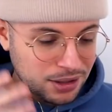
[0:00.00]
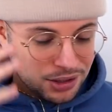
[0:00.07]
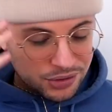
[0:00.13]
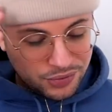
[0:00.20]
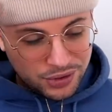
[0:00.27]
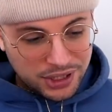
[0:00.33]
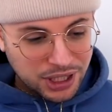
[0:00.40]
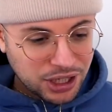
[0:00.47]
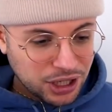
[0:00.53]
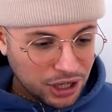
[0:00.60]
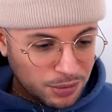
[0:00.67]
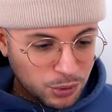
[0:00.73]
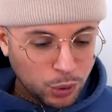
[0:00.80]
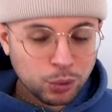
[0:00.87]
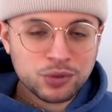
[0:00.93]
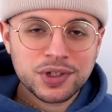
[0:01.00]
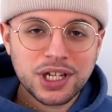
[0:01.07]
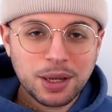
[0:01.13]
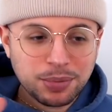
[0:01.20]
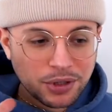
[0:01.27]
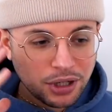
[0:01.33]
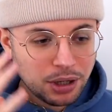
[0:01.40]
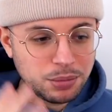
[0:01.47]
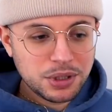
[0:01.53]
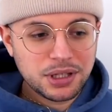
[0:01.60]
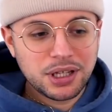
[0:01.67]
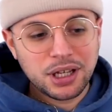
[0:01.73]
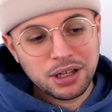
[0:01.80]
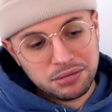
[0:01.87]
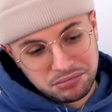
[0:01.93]
je veux dire, comme concept, comme
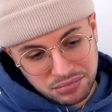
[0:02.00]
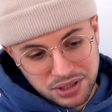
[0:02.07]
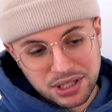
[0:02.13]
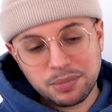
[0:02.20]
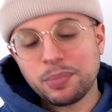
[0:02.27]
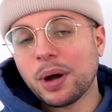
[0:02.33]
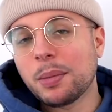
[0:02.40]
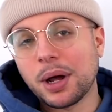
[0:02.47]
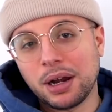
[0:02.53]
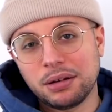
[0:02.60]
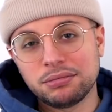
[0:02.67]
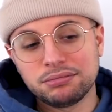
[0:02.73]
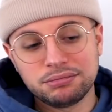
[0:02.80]
idée, c'est pas mal.